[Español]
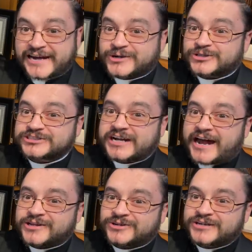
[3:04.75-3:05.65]
al
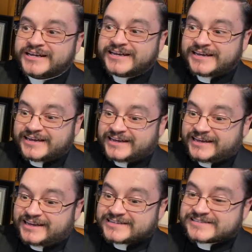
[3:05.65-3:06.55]
contrario,
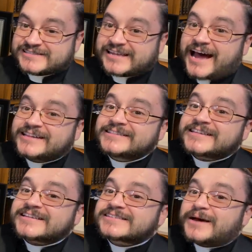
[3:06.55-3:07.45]
es
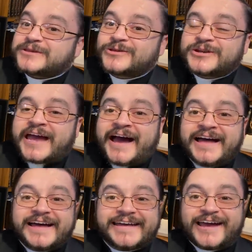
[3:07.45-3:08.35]
tanta
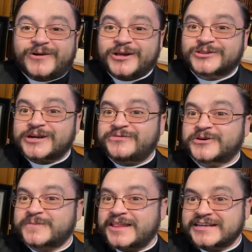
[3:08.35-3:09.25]
sabiduría que no hay otra
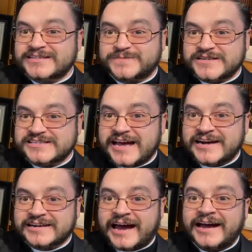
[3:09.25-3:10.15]
forma de
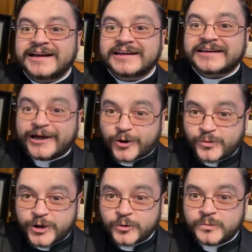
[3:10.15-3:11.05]
expresarla que como
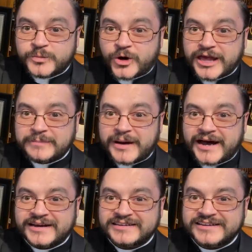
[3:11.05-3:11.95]
en un
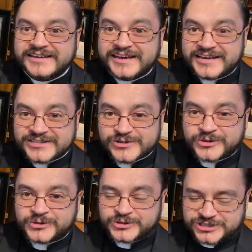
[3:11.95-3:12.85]
poema.
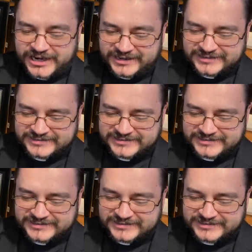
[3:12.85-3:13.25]
Escucha.